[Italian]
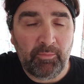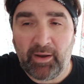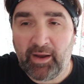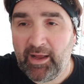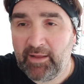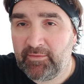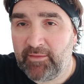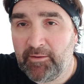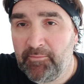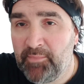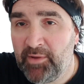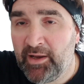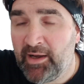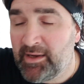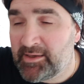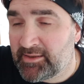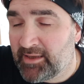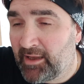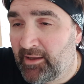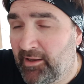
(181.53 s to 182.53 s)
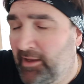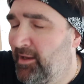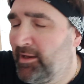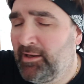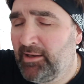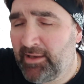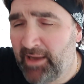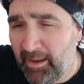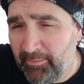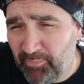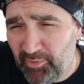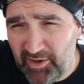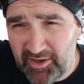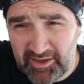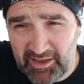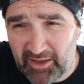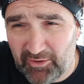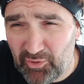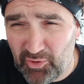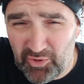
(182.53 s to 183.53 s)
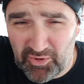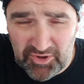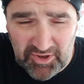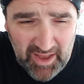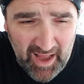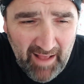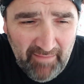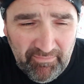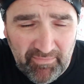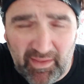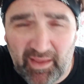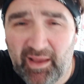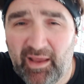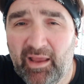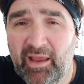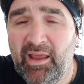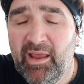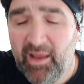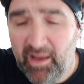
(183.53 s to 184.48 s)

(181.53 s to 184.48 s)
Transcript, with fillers: pagata il Milan e il Napoli è stato costante.